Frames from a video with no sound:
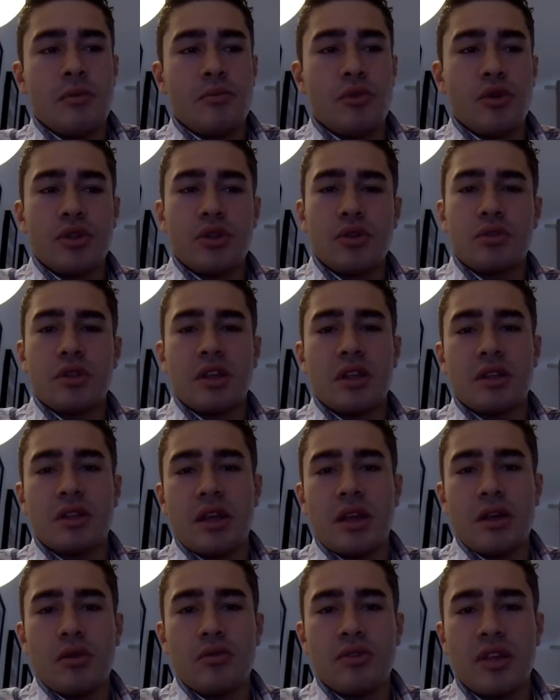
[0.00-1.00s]
pois eu
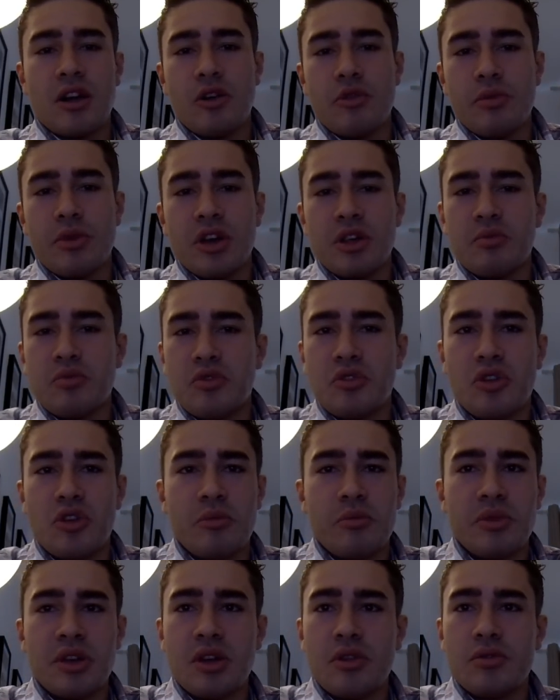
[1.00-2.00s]
tentei usar o mesmo
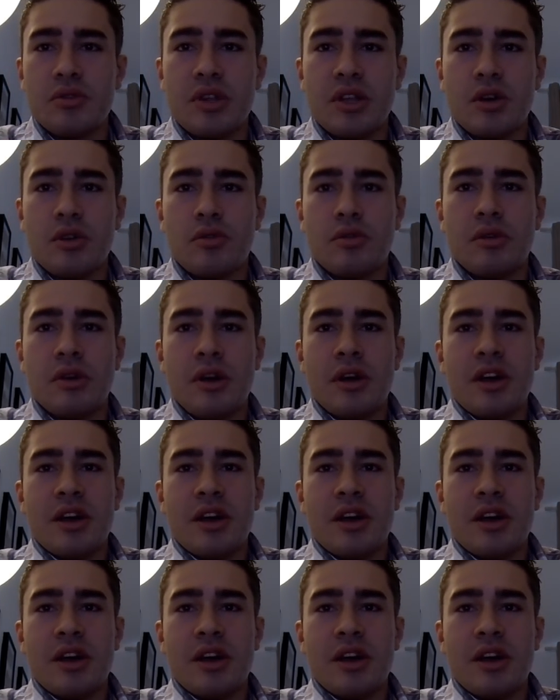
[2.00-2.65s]
nome, não deu.